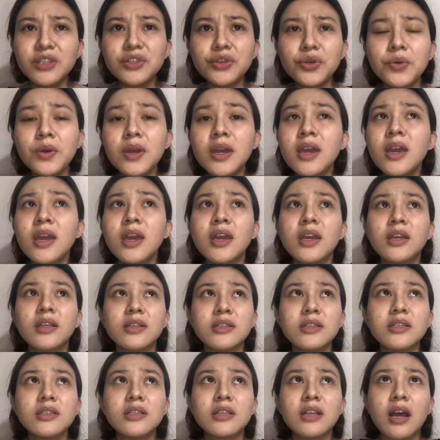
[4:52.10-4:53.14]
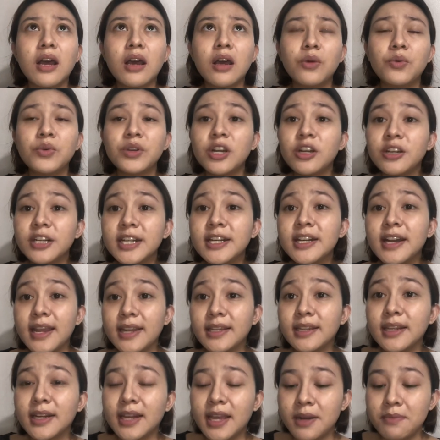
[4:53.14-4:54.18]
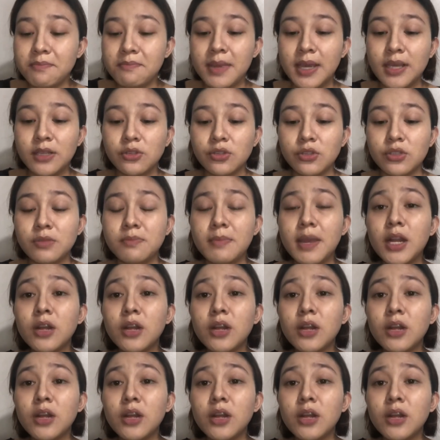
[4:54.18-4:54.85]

So, this is uh, 199 pesos.